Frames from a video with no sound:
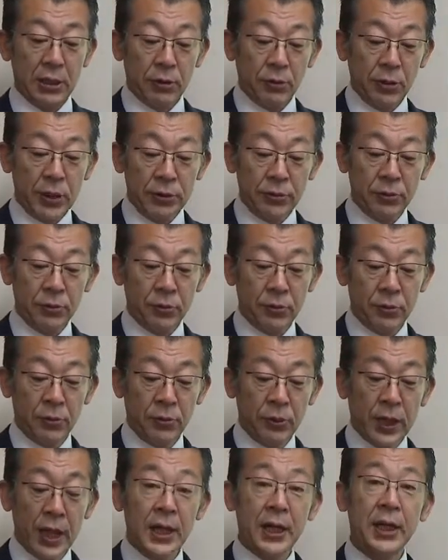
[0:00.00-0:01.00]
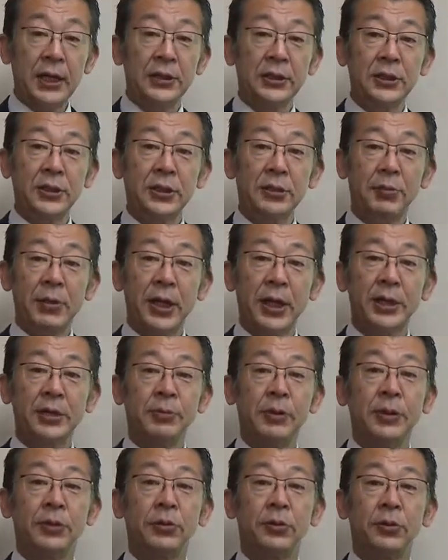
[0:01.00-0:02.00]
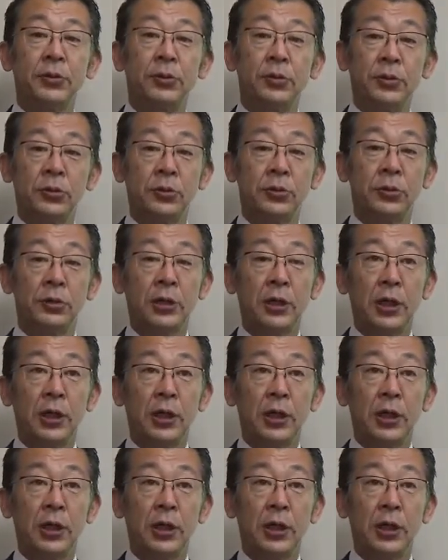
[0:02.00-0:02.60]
これはあの月間人事マネジメントという、